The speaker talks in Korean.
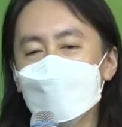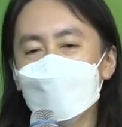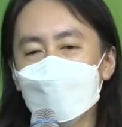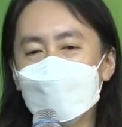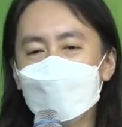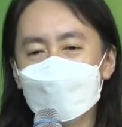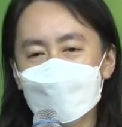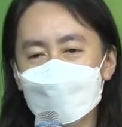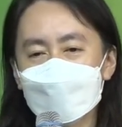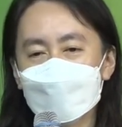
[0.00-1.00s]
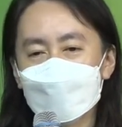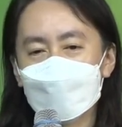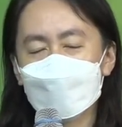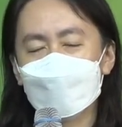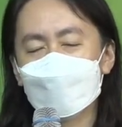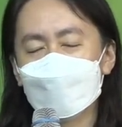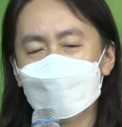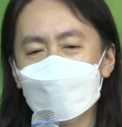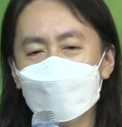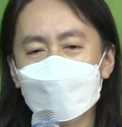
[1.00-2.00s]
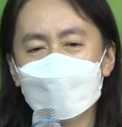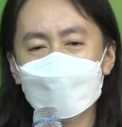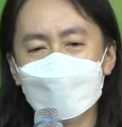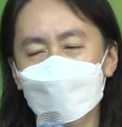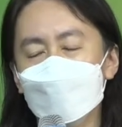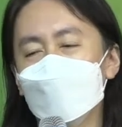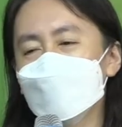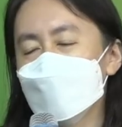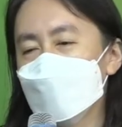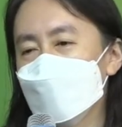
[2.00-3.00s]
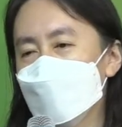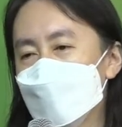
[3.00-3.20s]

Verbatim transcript: 연약한지, 아, 내가 내 사랑이 이렇게 부족하구나.